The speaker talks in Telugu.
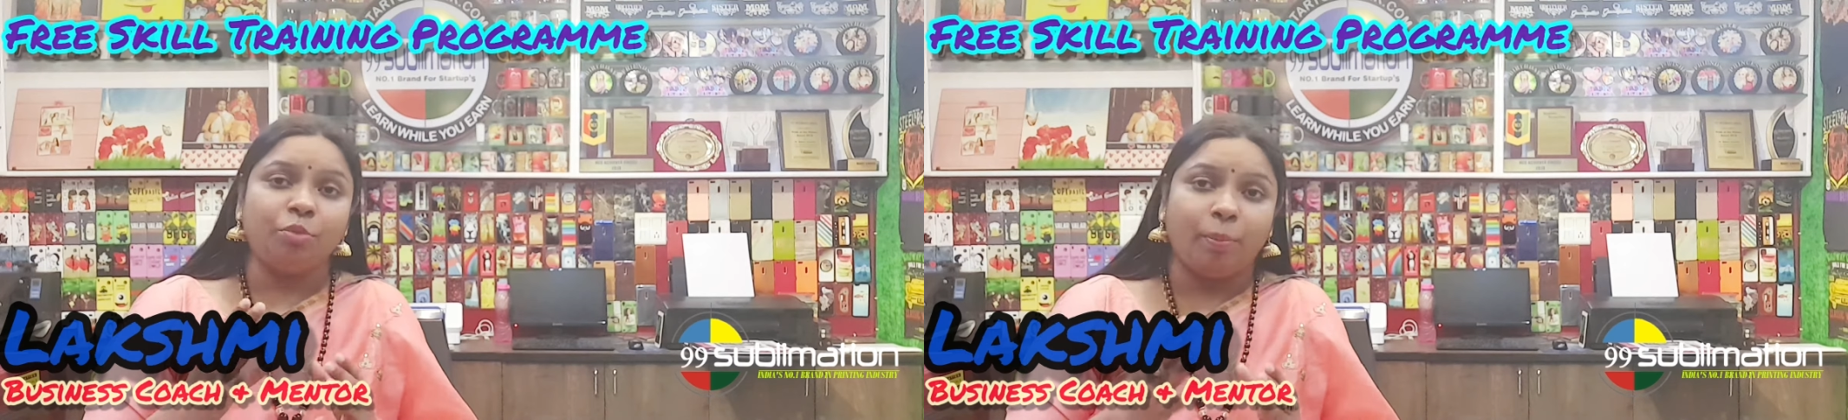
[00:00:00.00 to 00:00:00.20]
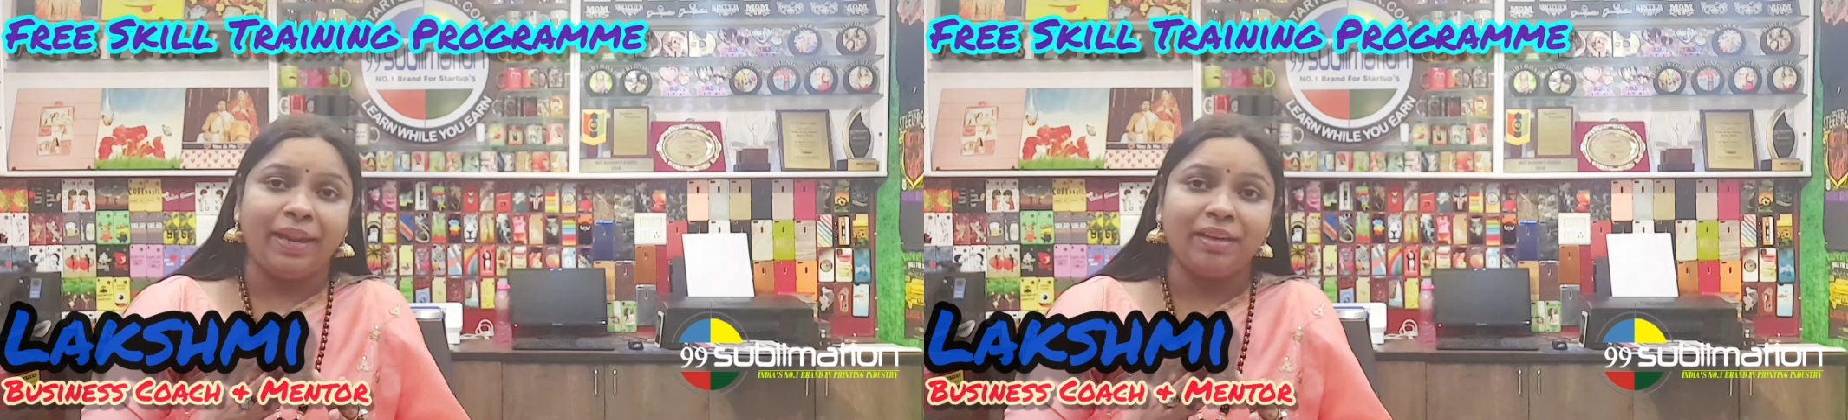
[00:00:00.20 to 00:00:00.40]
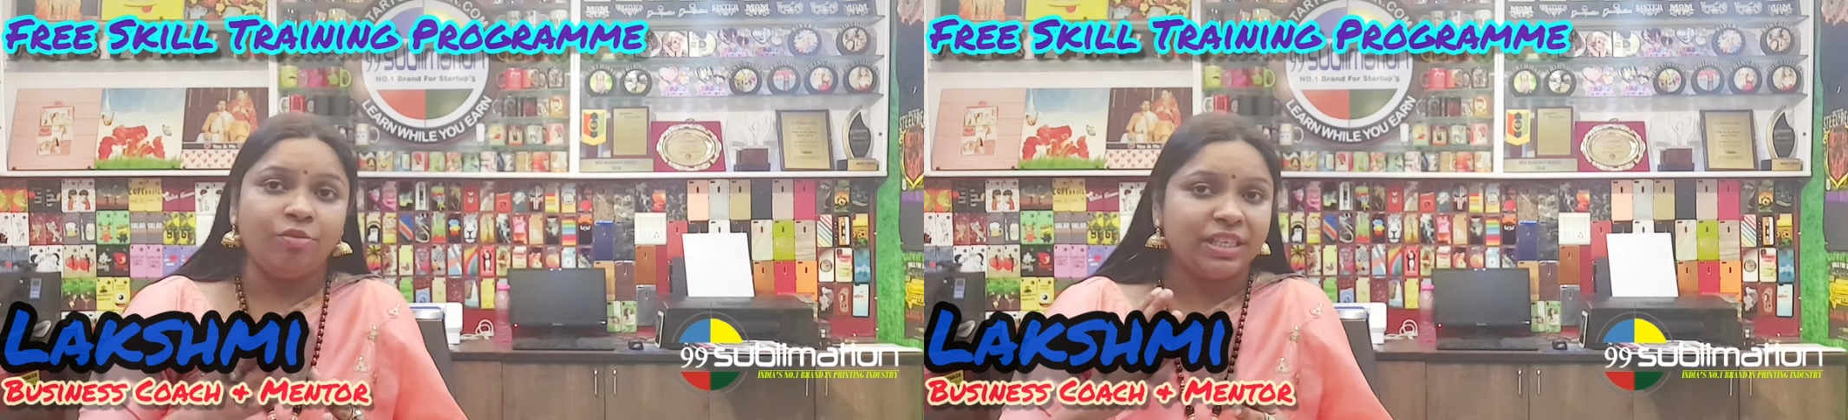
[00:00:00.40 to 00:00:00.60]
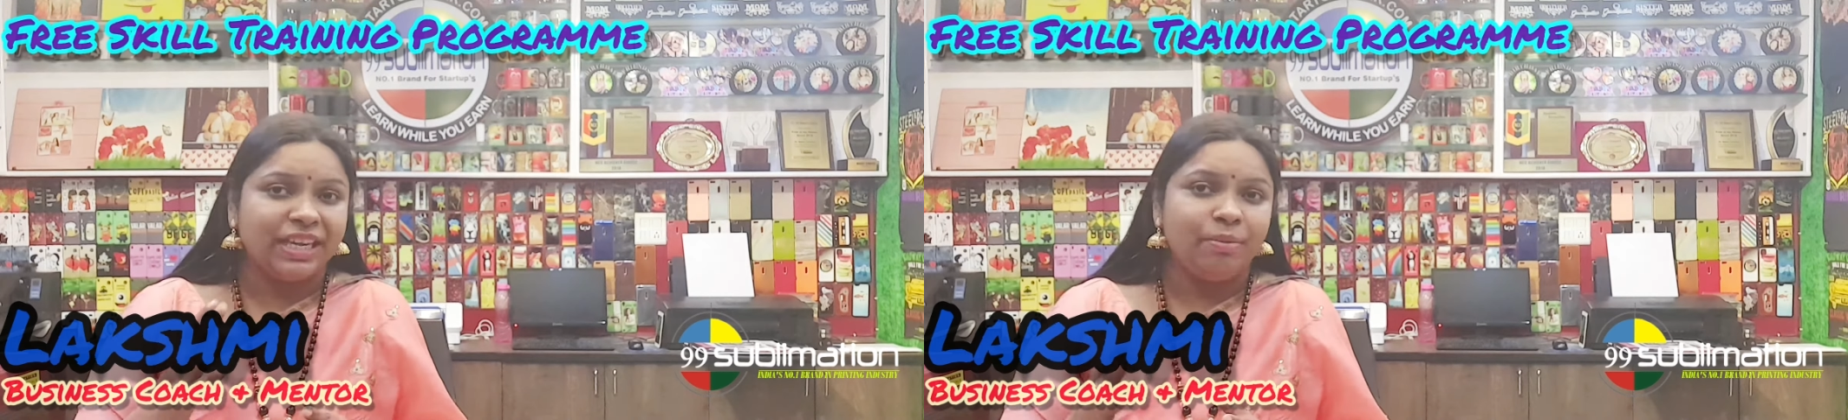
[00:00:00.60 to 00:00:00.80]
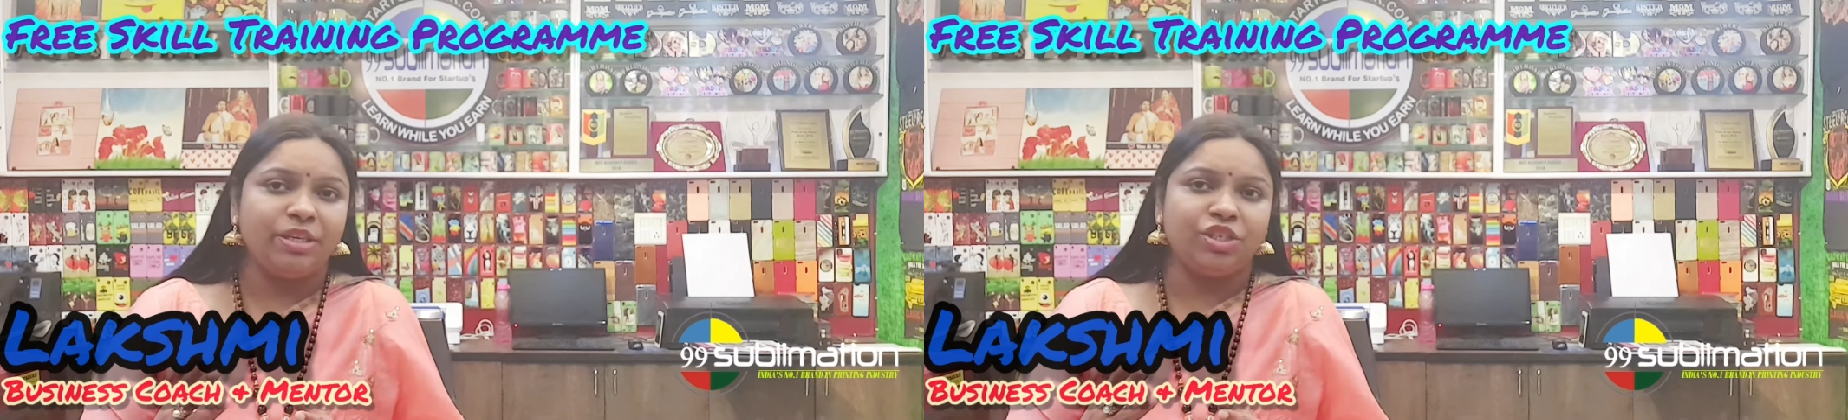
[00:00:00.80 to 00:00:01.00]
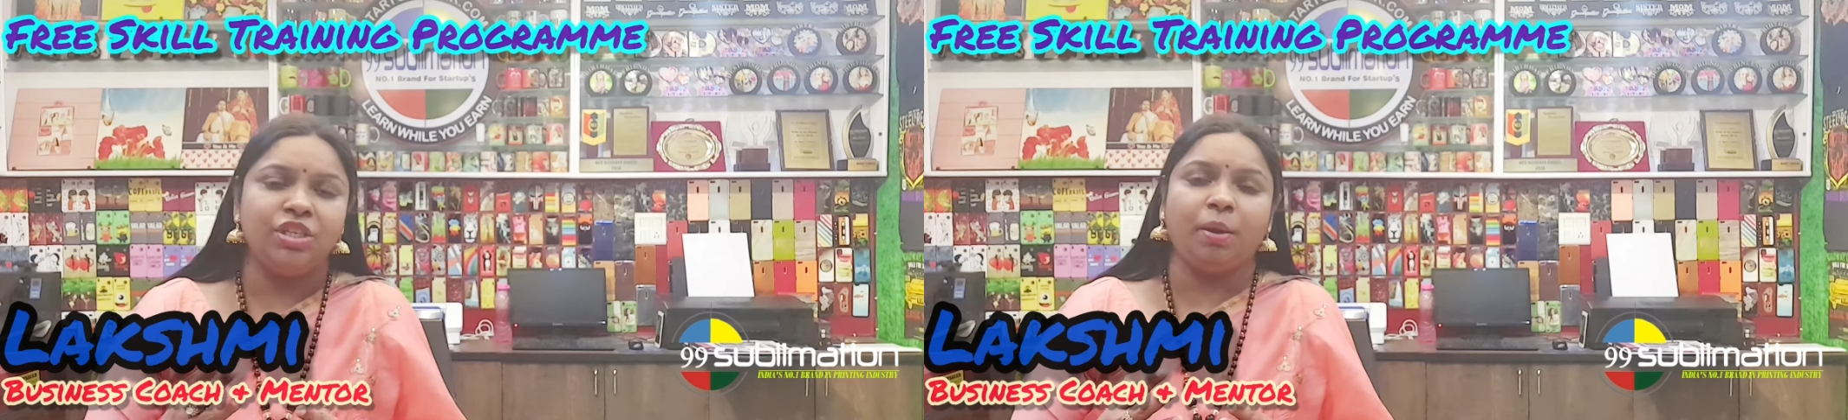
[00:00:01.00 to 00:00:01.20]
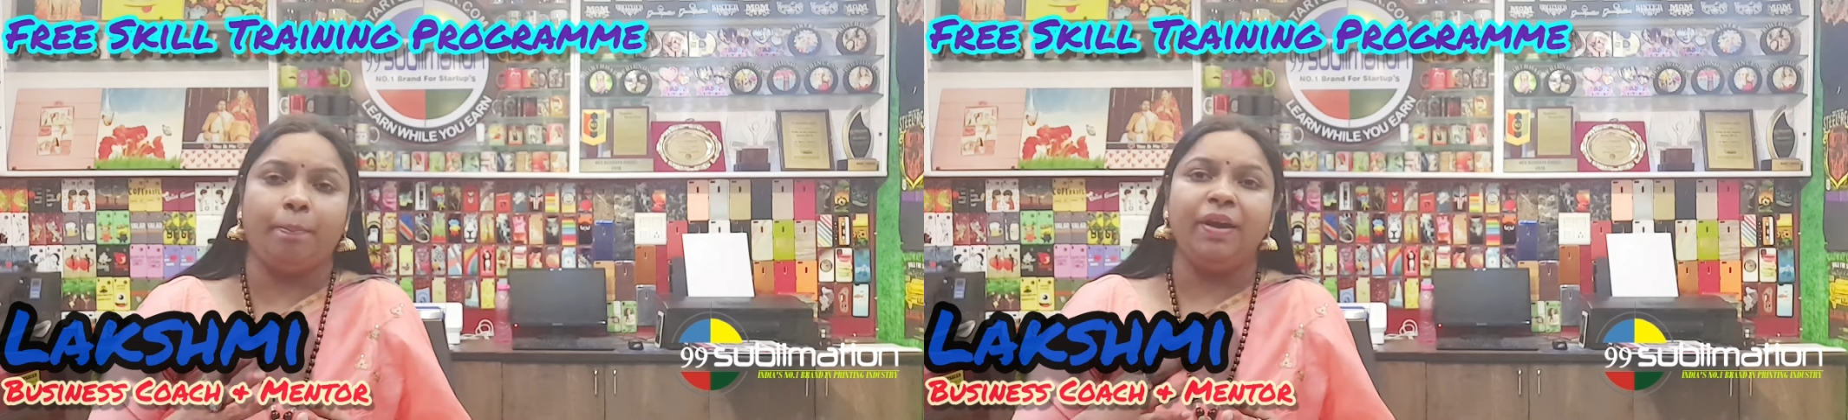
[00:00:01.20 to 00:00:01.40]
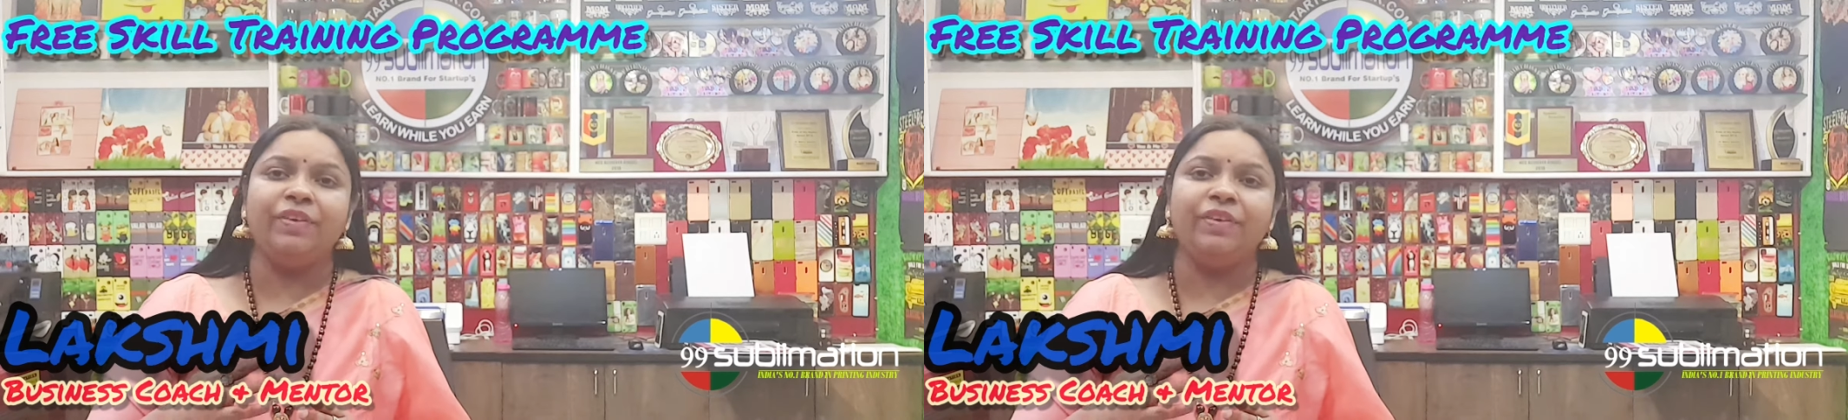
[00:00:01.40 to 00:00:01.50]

మొబైల్ కవర్స్ ఈ మెషిన్ తప్ప